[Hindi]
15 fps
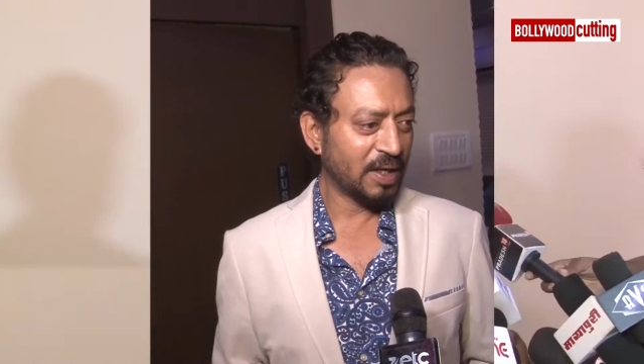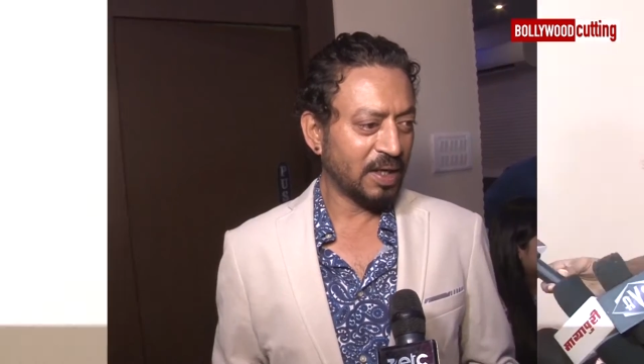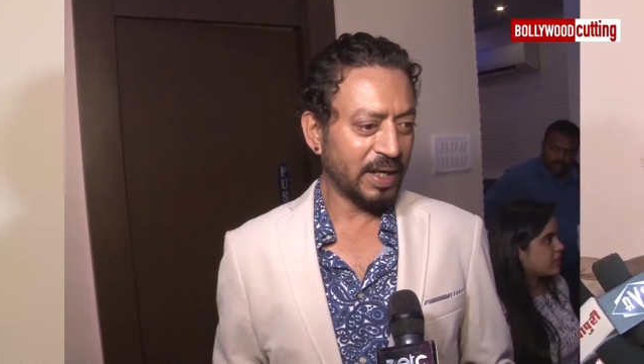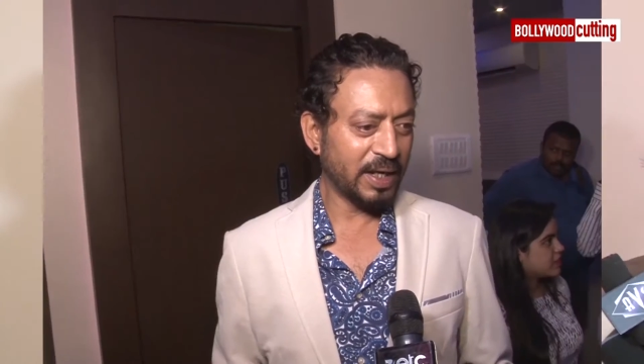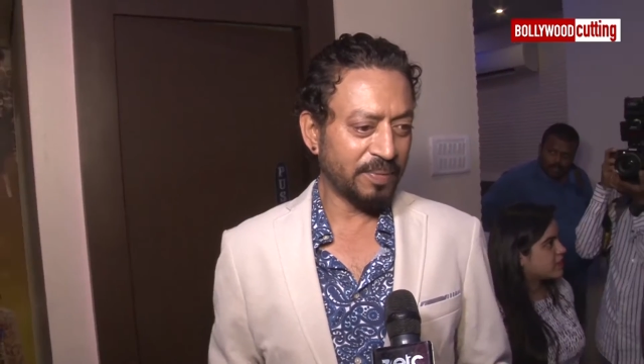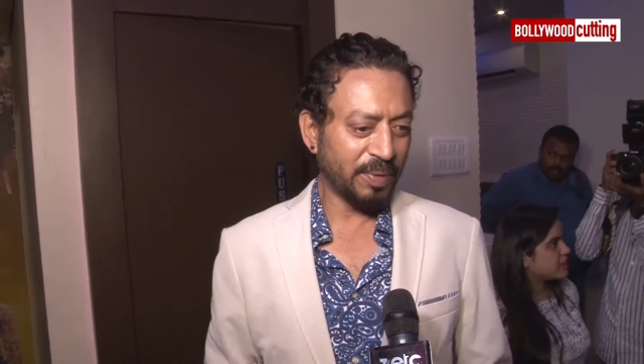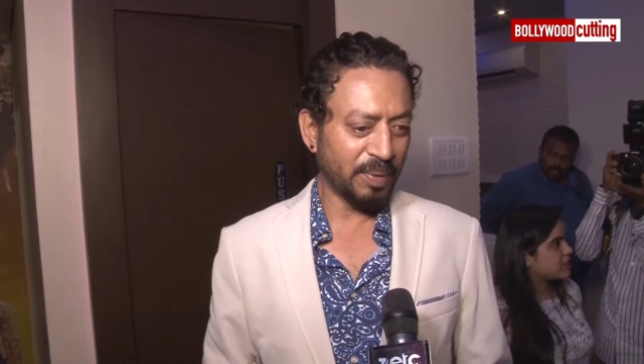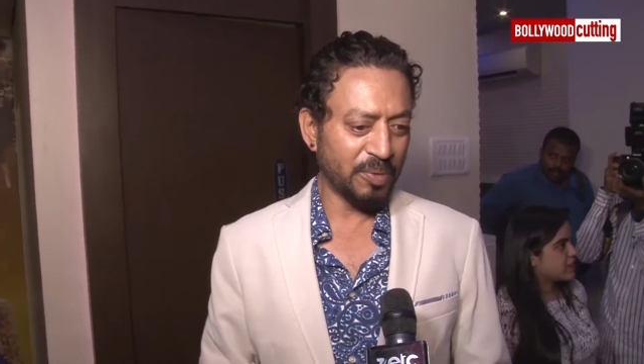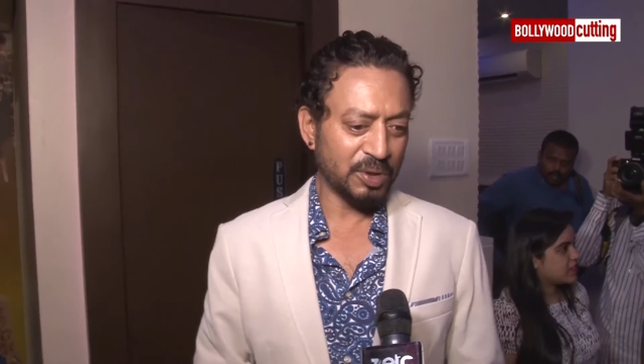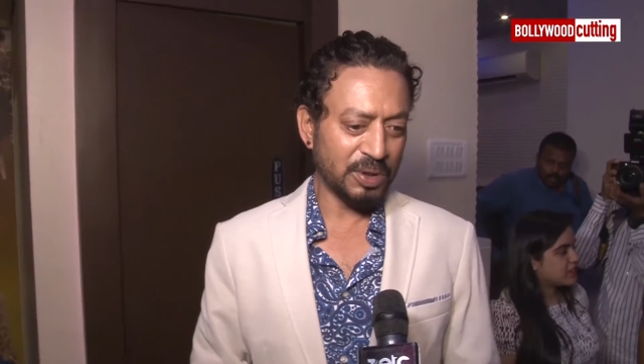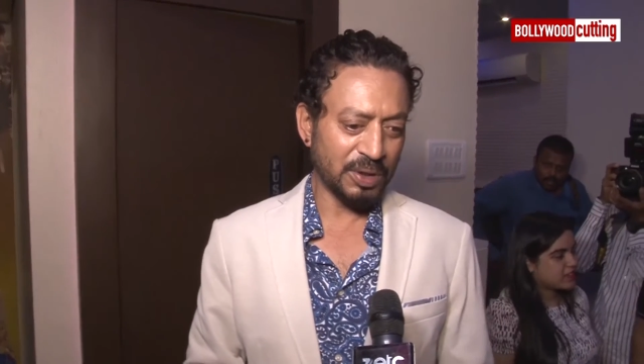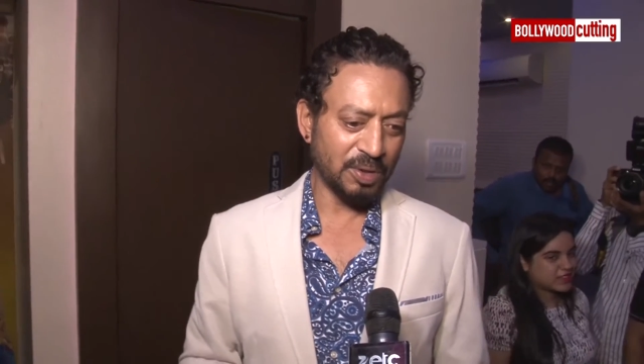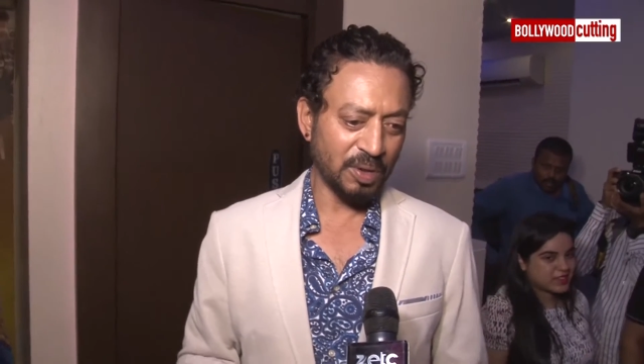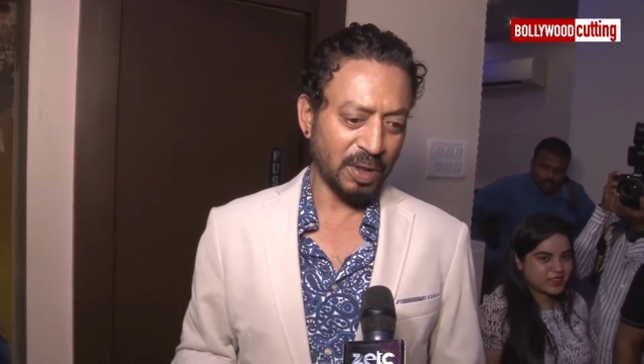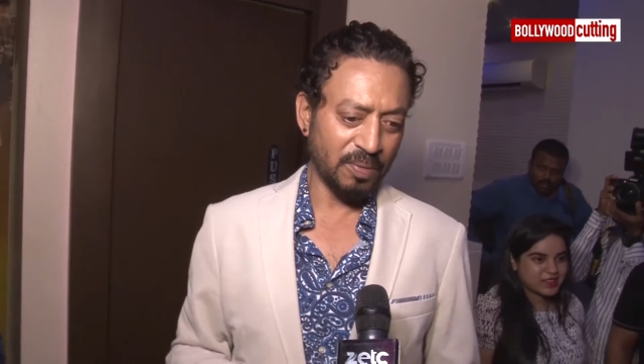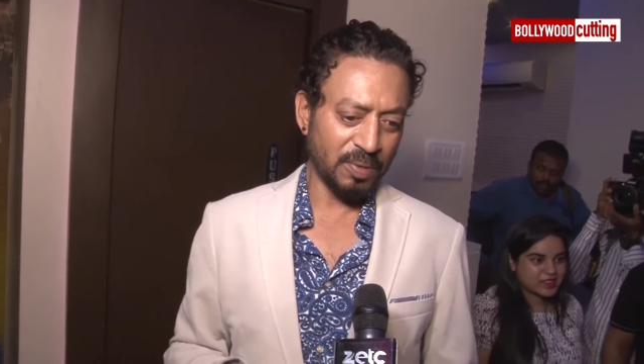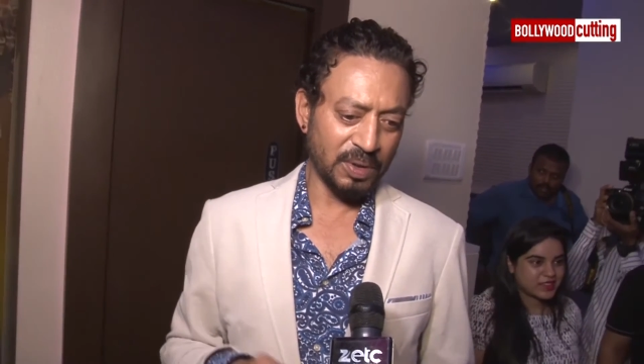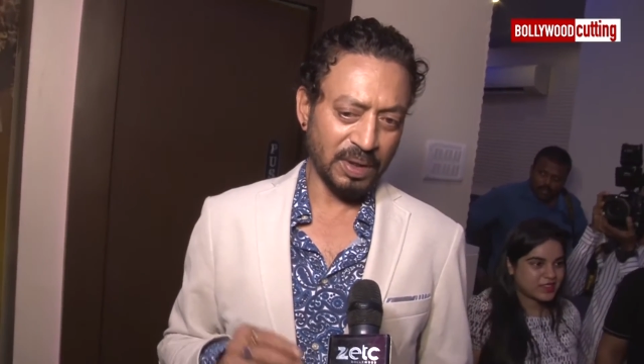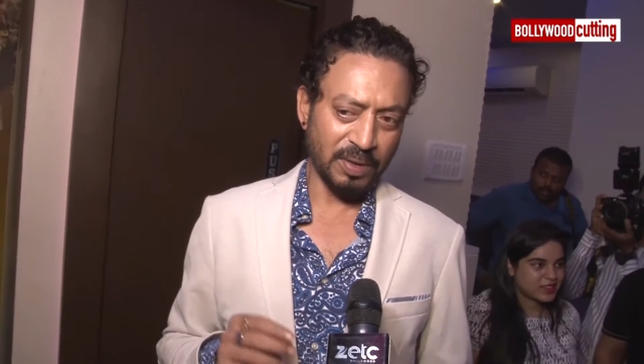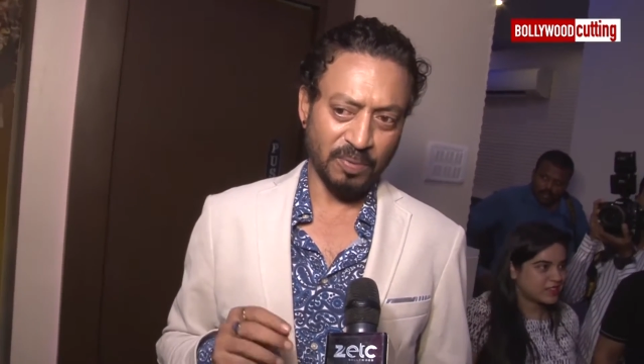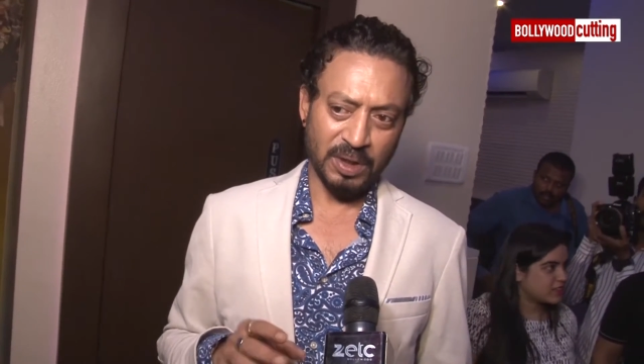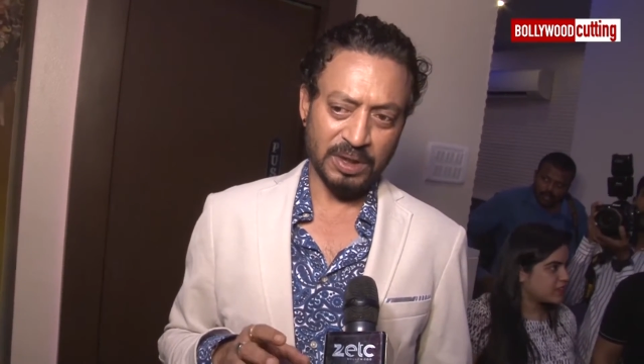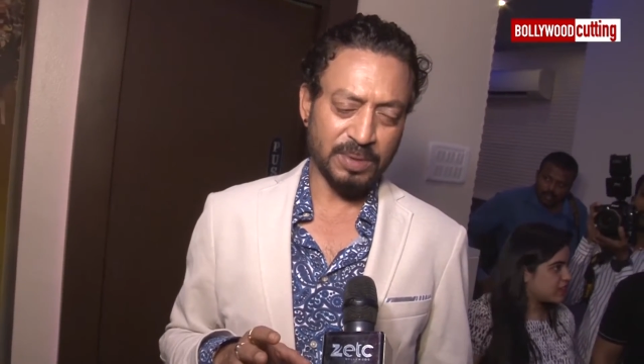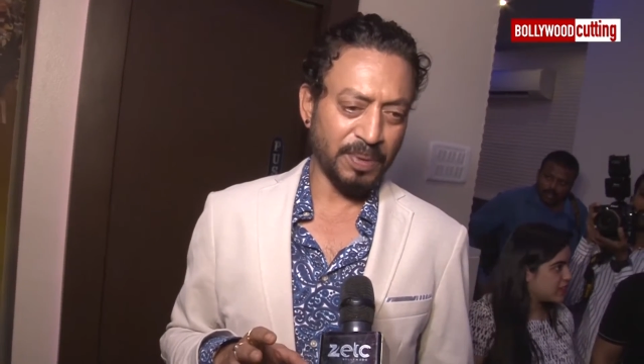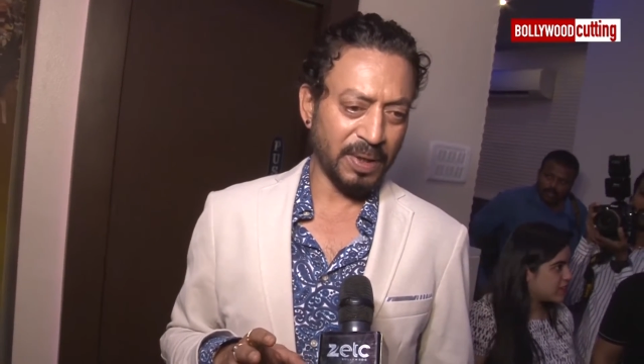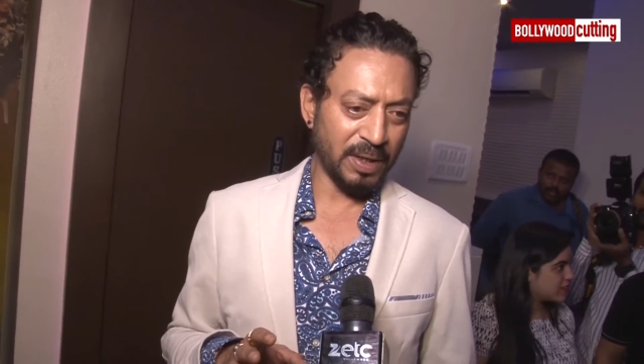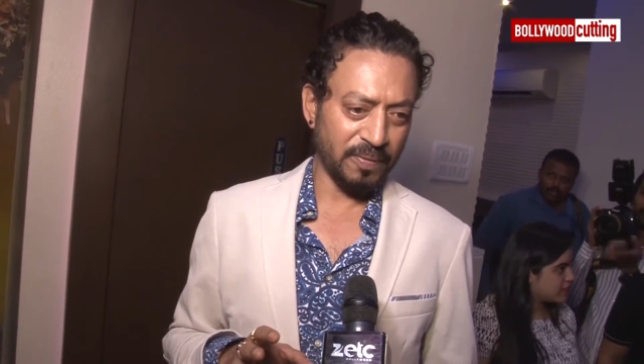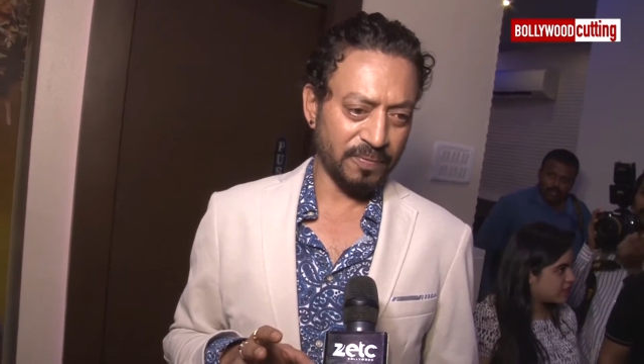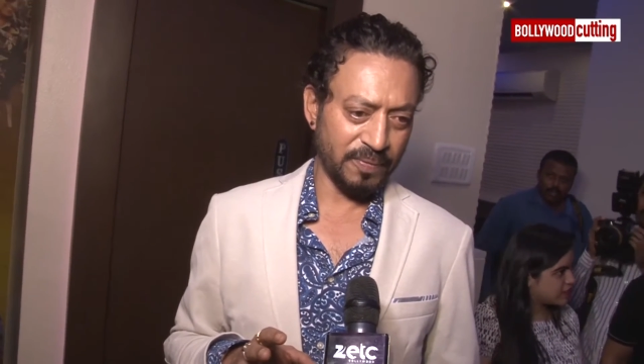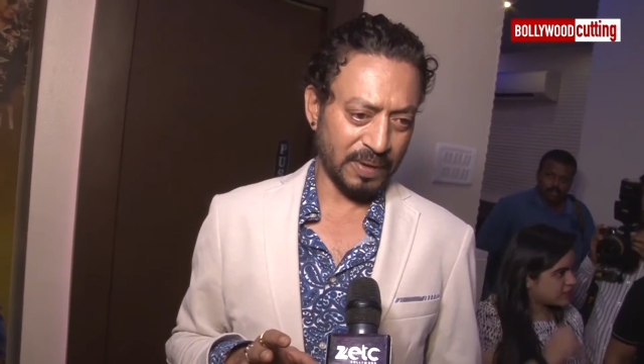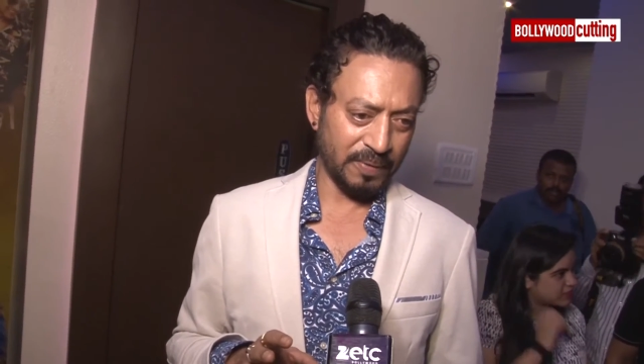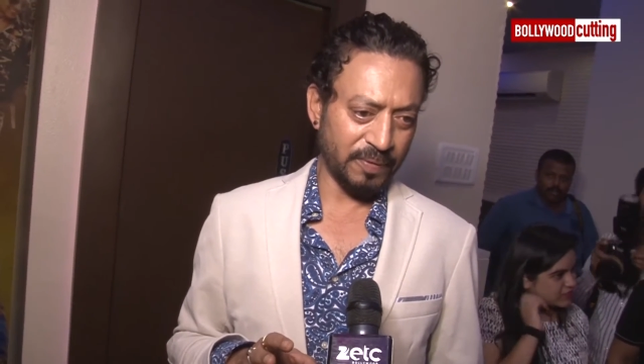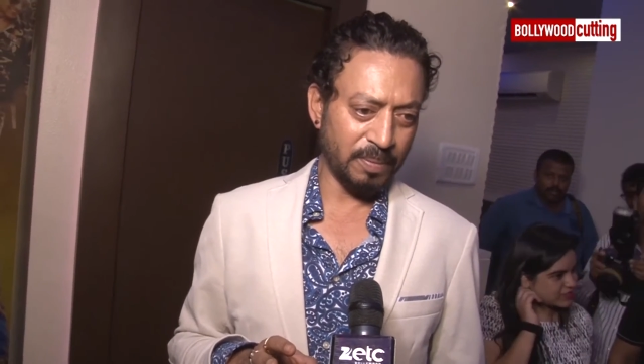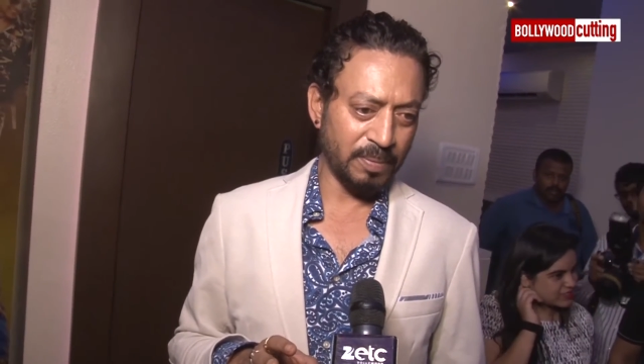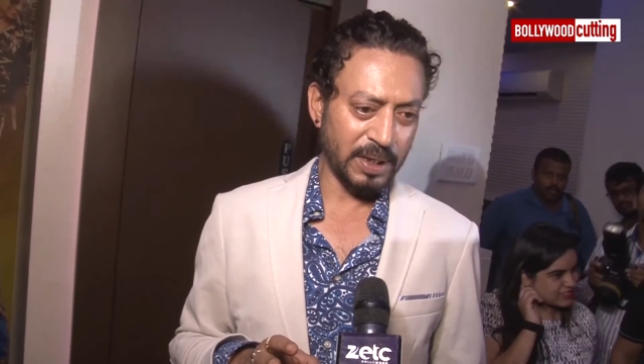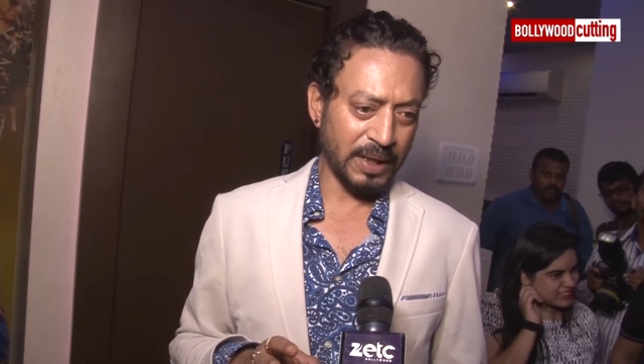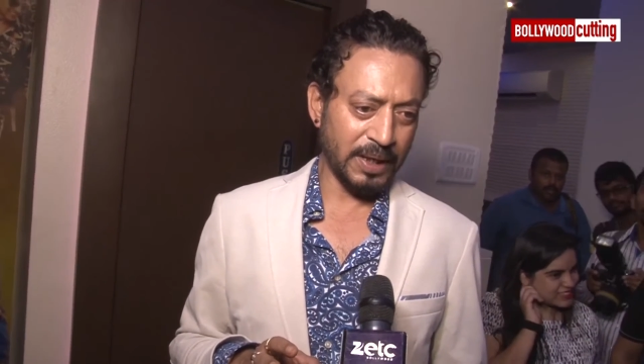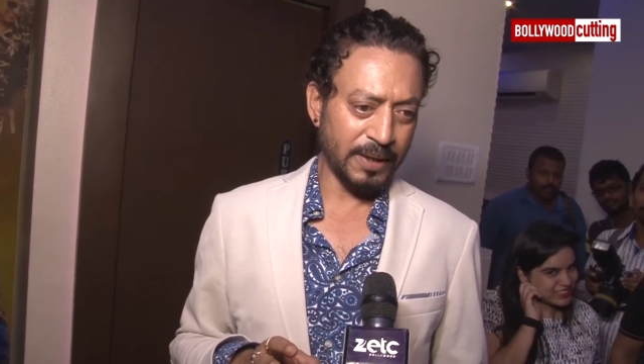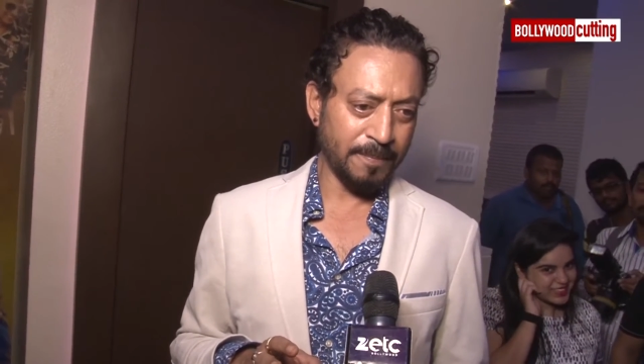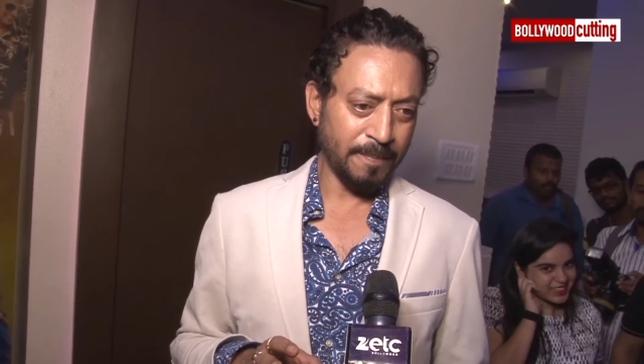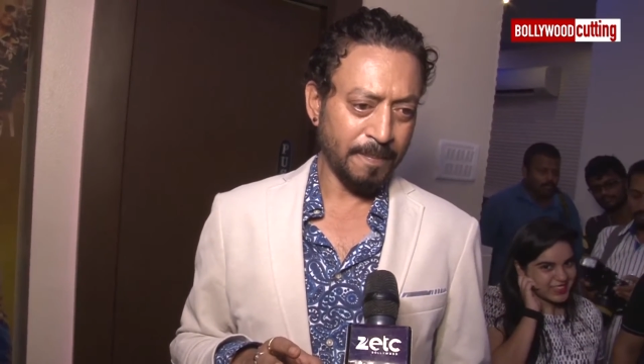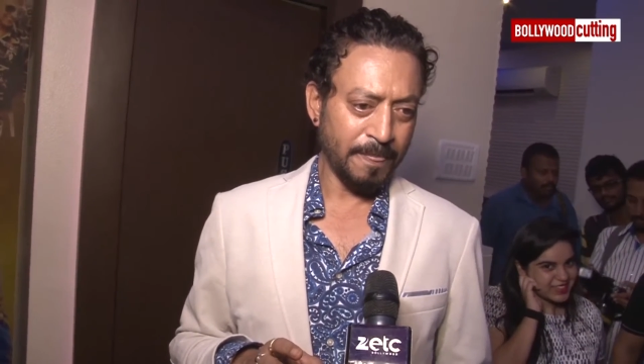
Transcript: लेकिन प्रमोशन जो है वो वर्स्ट पार्ट ऑफ फिल्म मेकिंग